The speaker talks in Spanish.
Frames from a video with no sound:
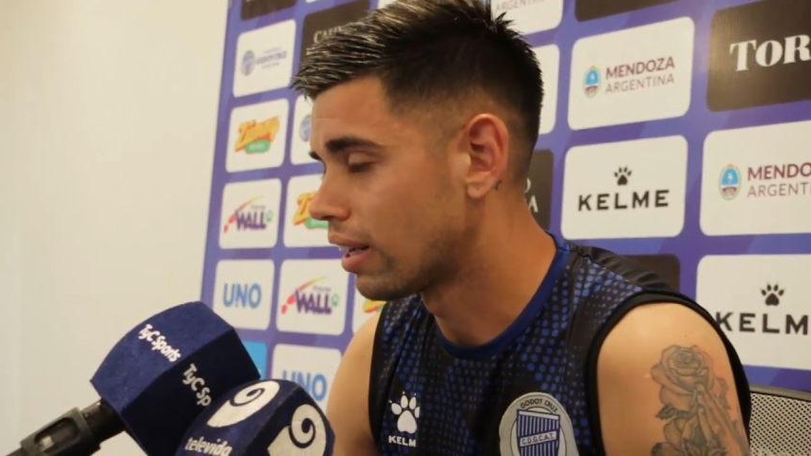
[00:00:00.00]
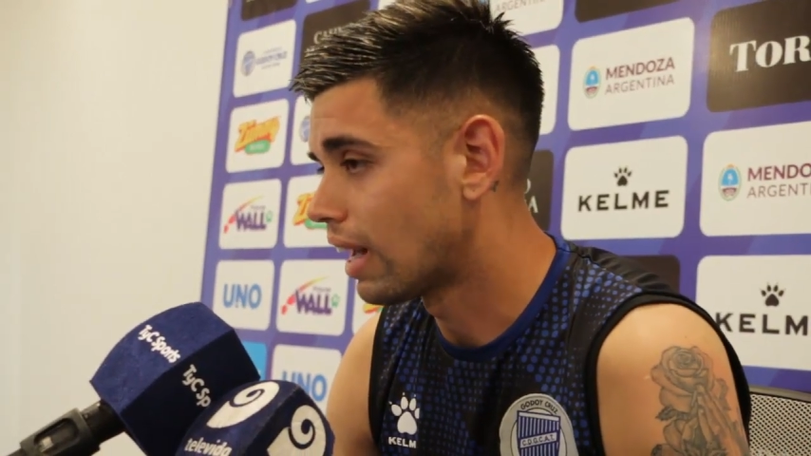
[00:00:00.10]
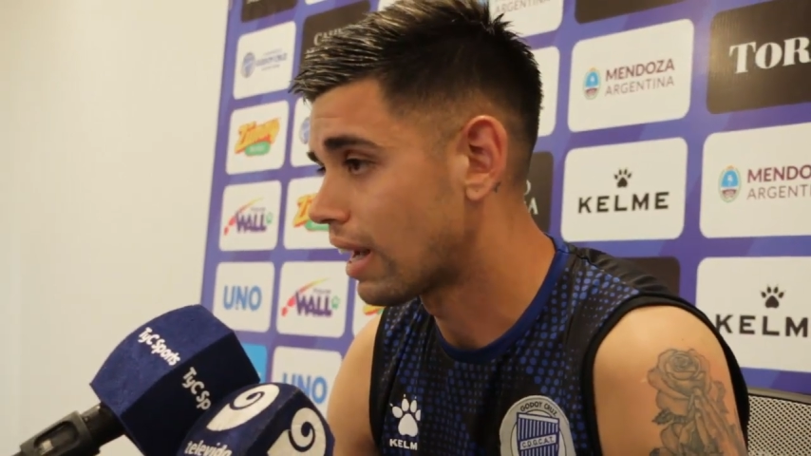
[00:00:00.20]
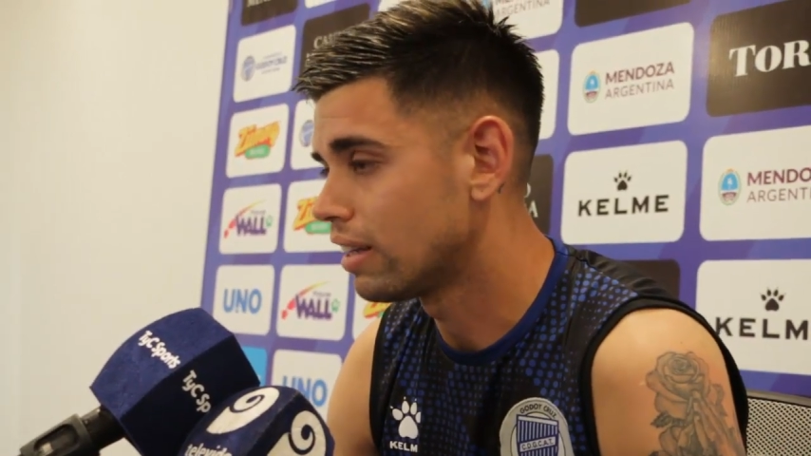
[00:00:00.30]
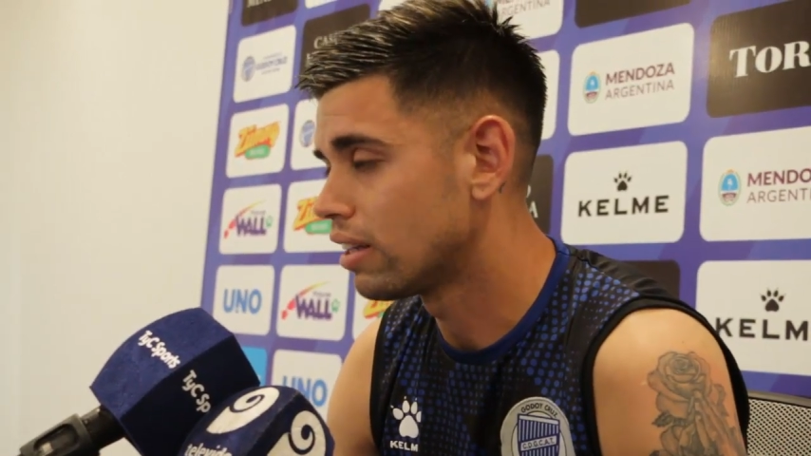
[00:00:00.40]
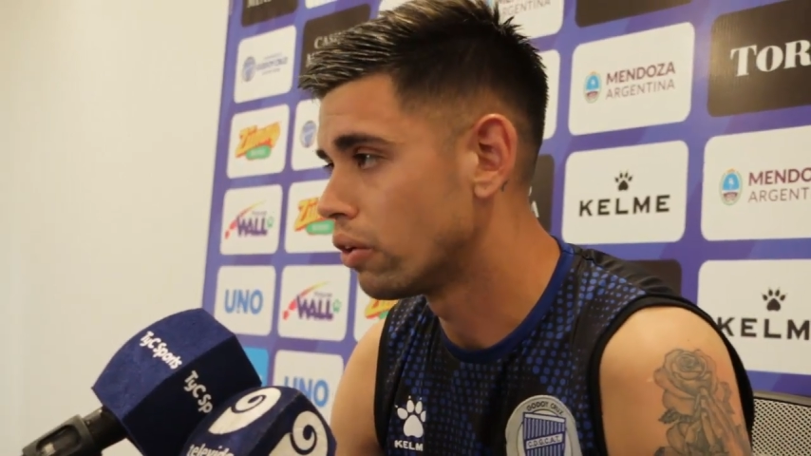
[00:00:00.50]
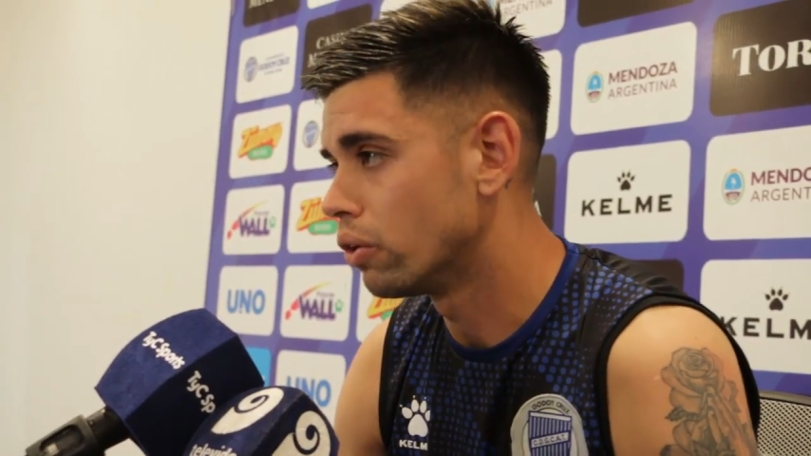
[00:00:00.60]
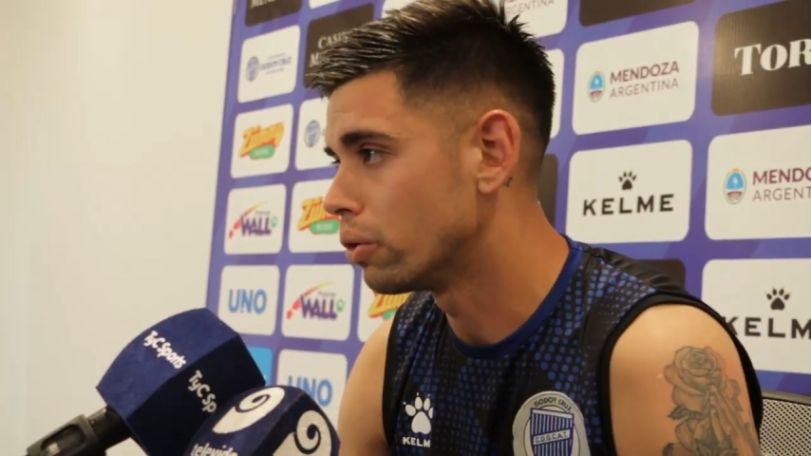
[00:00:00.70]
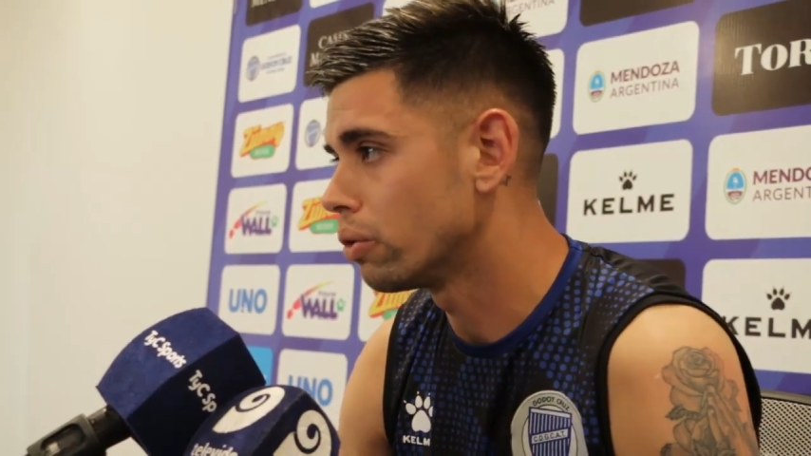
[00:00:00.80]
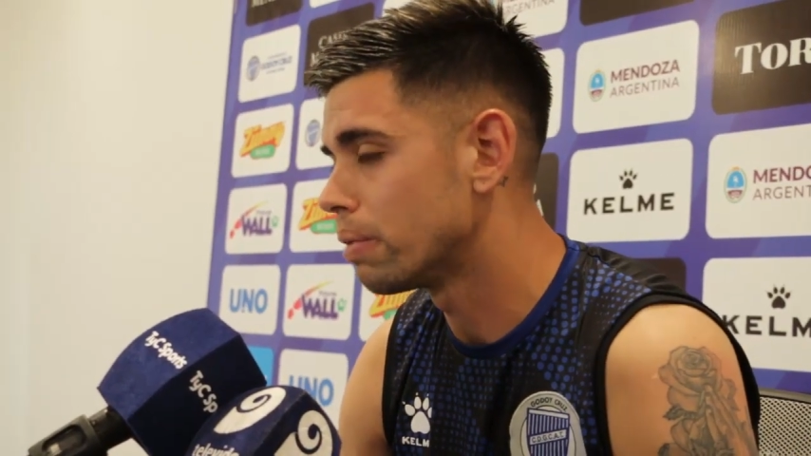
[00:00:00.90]
la, gente de
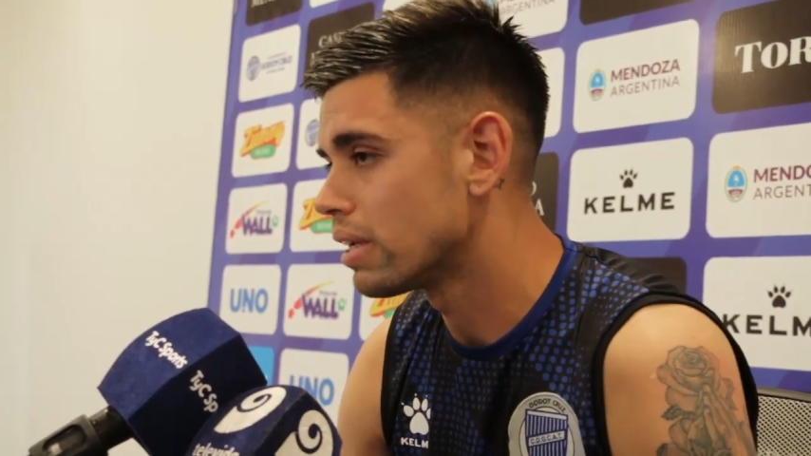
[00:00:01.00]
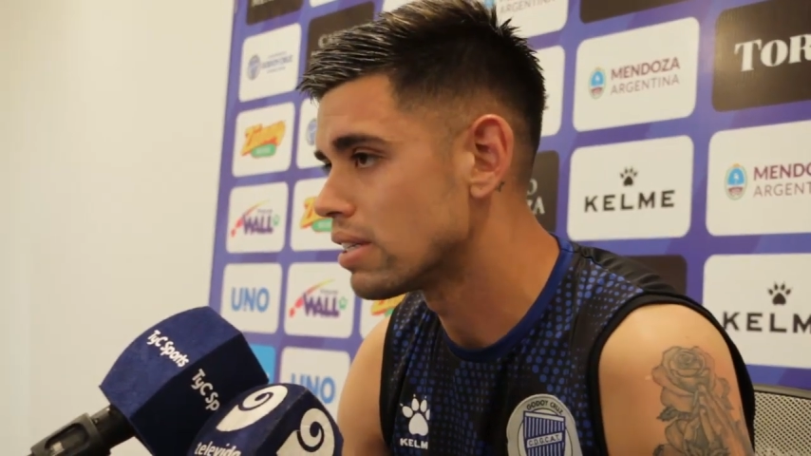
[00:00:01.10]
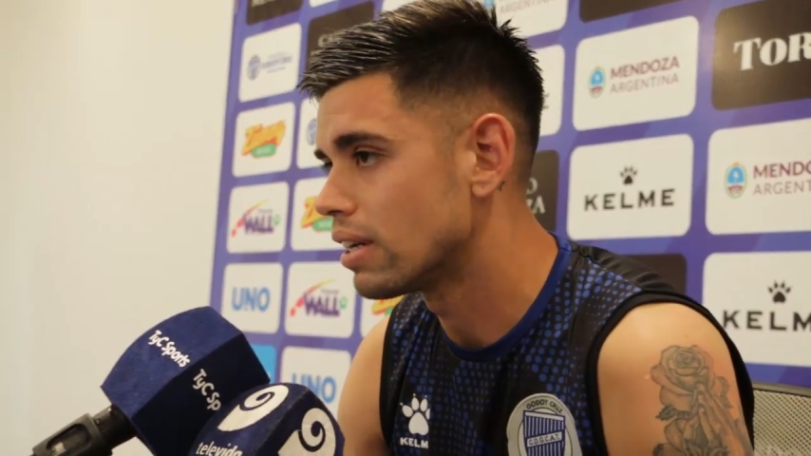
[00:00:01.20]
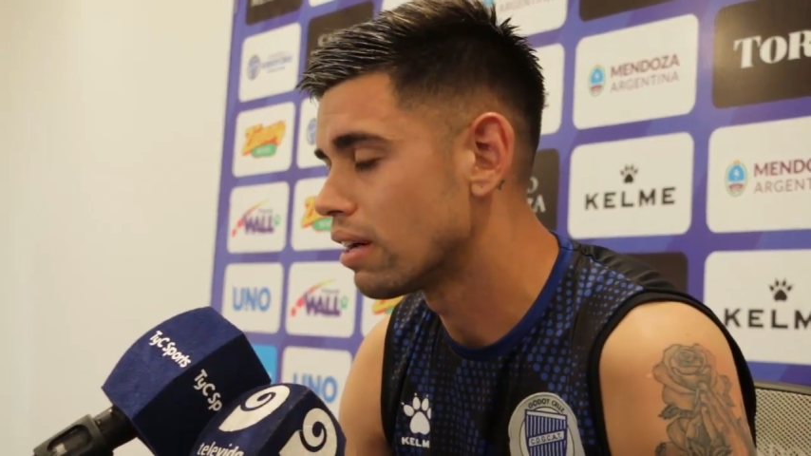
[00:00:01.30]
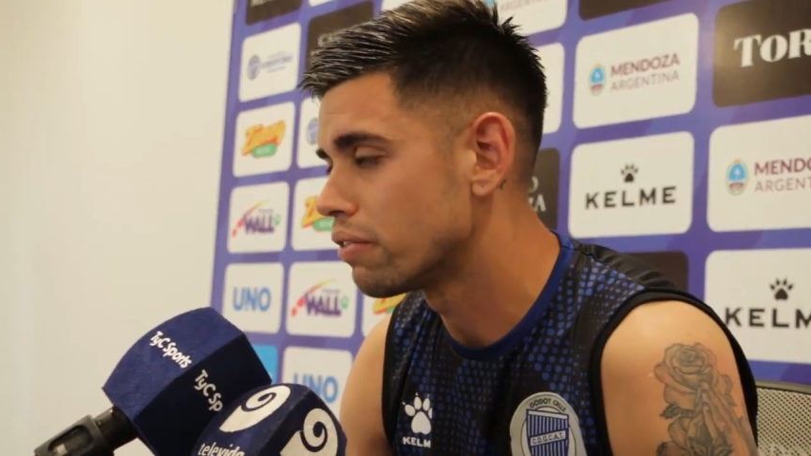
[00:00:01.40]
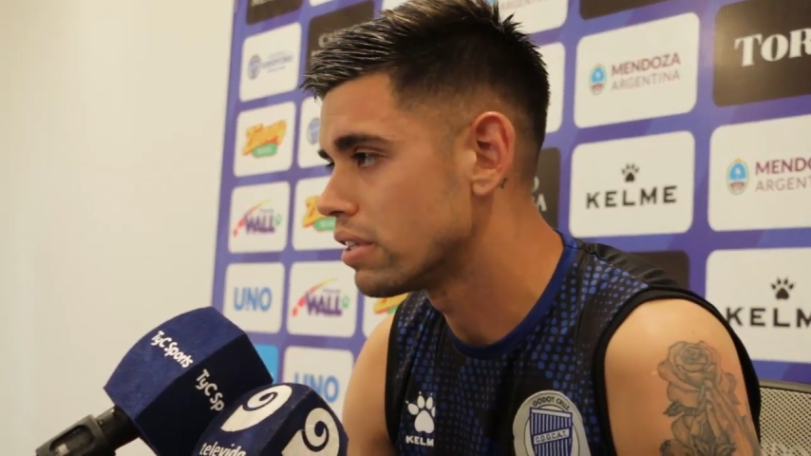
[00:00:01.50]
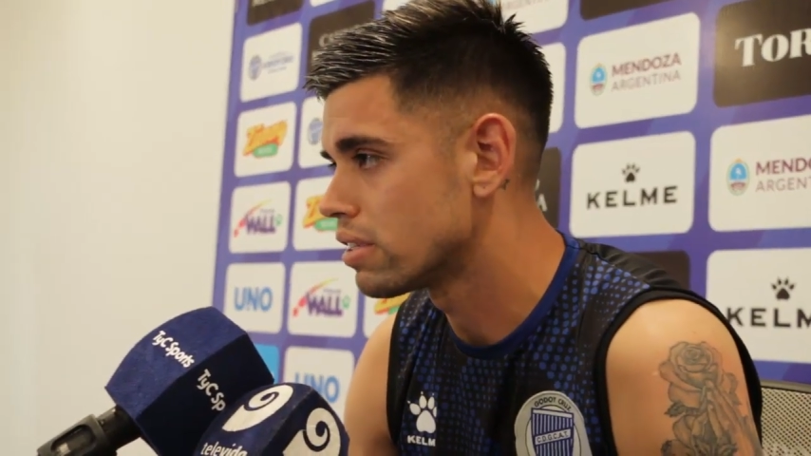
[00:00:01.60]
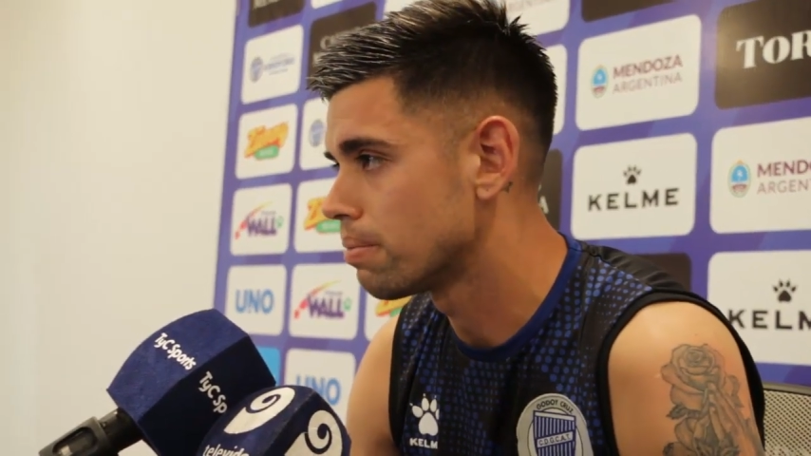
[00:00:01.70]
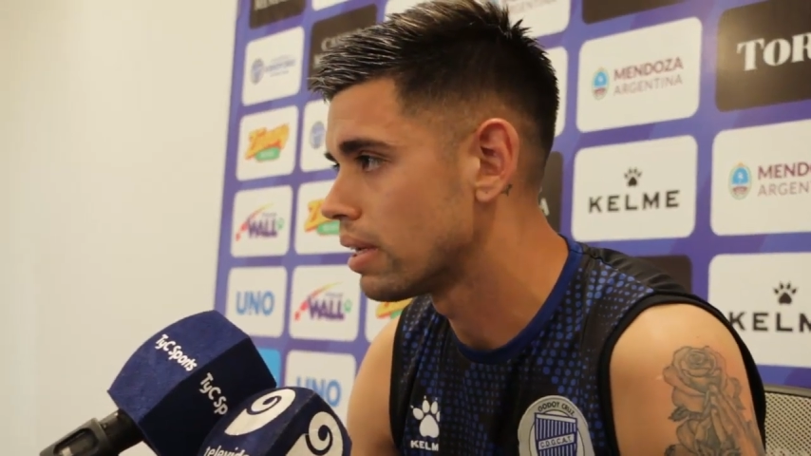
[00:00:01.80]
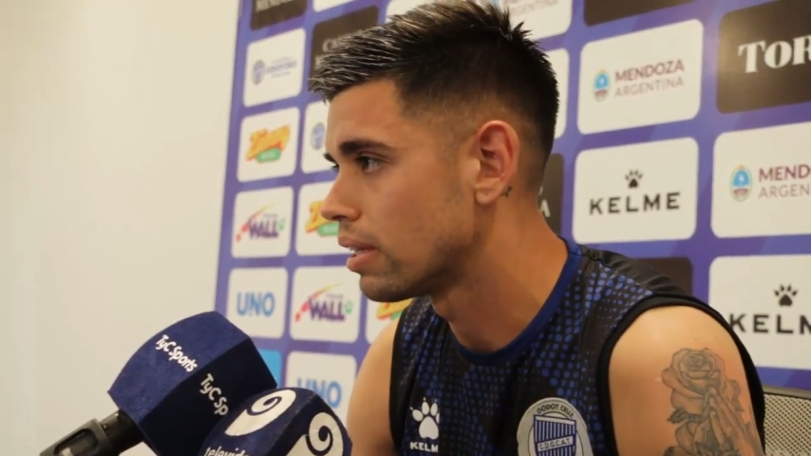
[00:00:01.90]
Godoy Cruz merece cada fin de
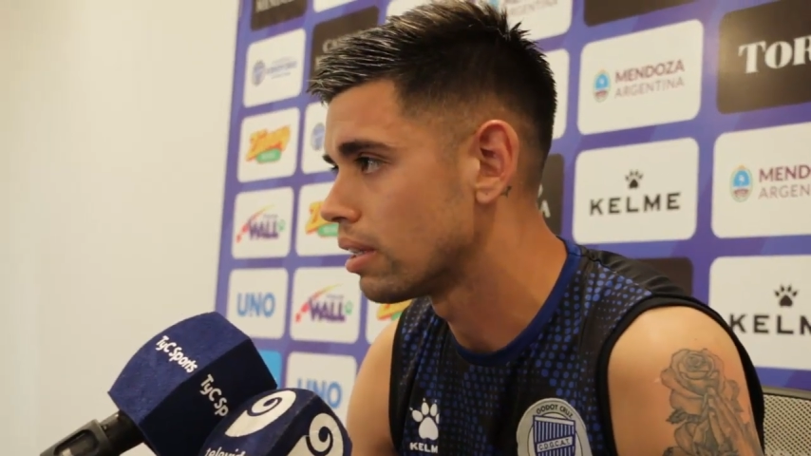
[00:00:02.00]
semana